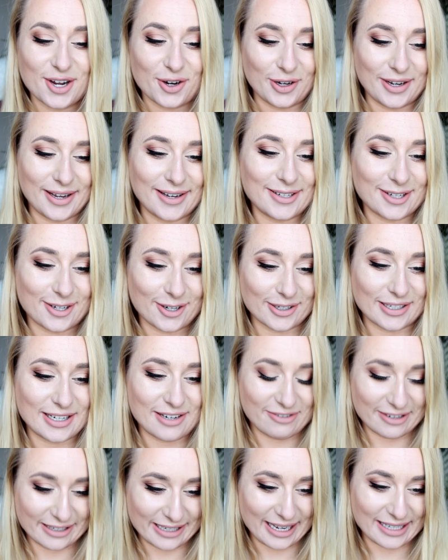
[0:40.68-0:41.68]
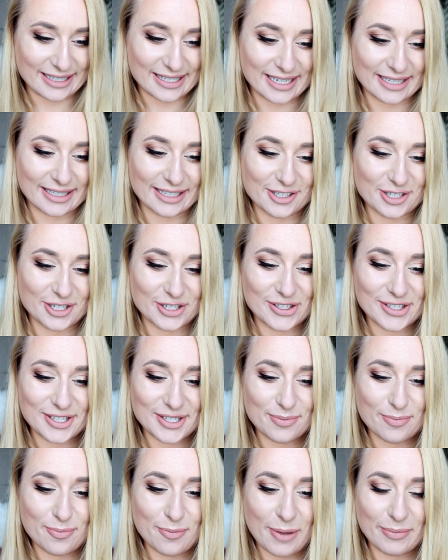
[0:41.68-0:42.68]
kolejny rok na wakacje. Także
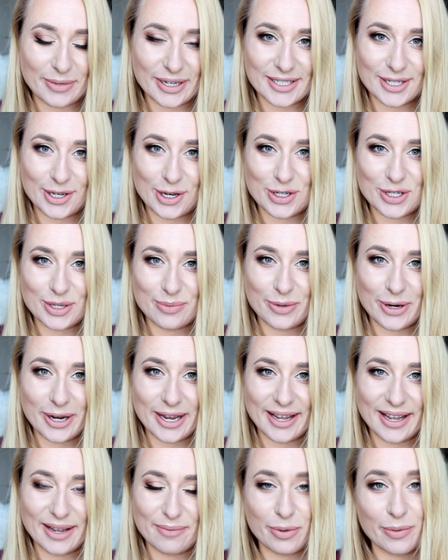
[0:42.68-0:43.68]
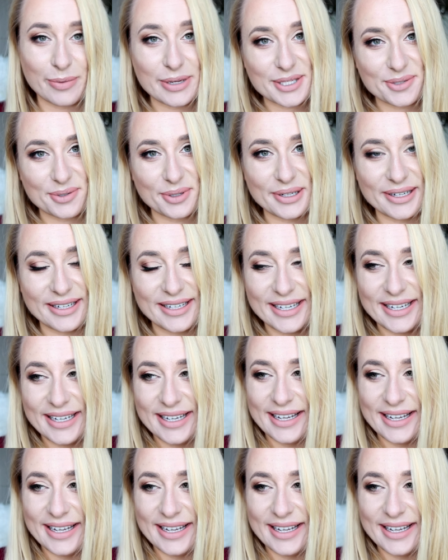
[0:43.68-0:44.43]
dziś mam nadzieję, że moje pomysły,